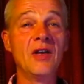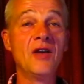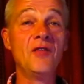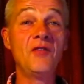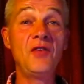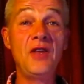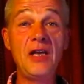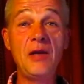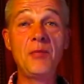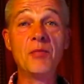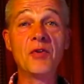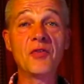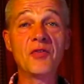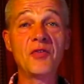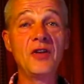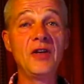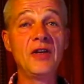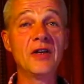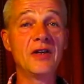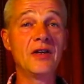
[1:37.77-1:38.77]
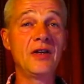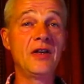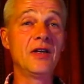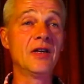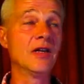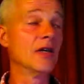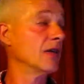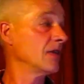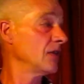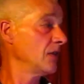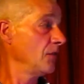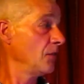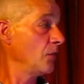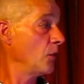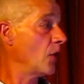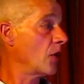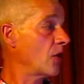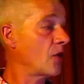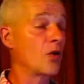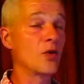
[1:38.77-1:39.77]
Wie immer findet ihr die
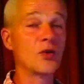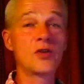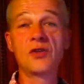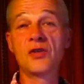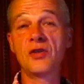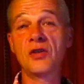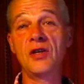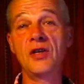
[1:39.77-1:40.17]
Workouts